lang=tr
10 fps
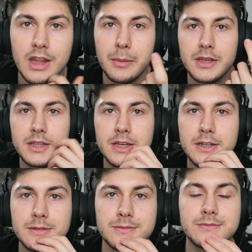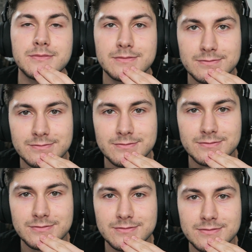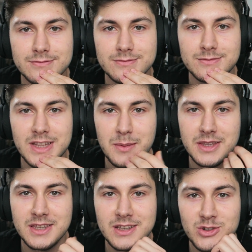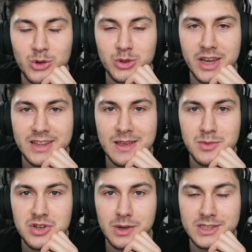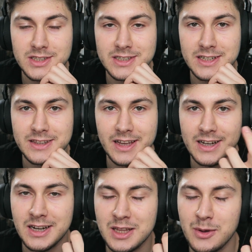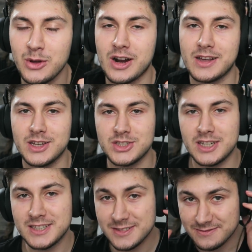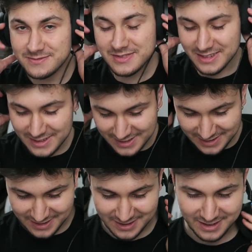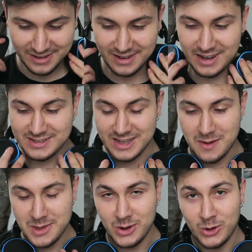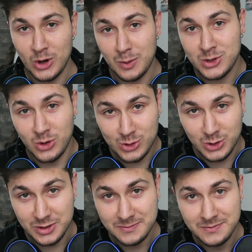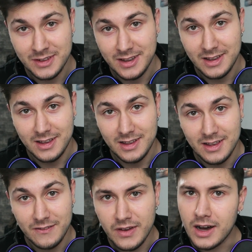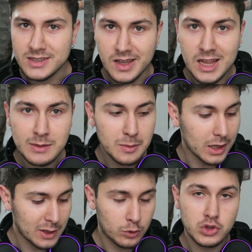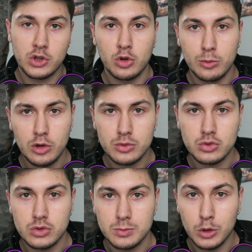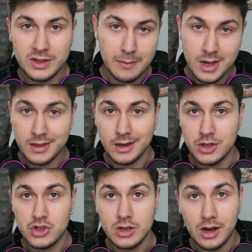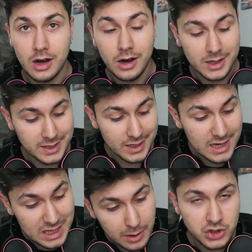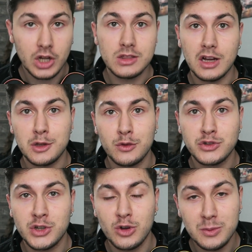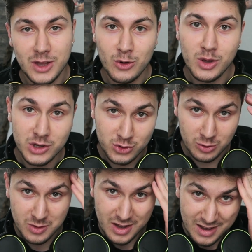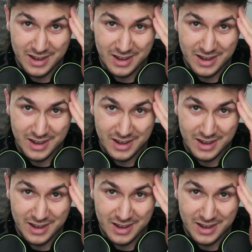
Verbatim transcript: Demek ki demek ki çok da iyi değilmişim Assassin's Creed'de. Anladığıma göre arkadaşlar hasar yemeden oynamak çok zor. Ve hasar edin gibi Alt F4 çekiyorum biliyor musunuz? Mountain hariç. Hasar yediğim an çat diye Alt F4 çekiyorum diğer oyuna geçiyorum.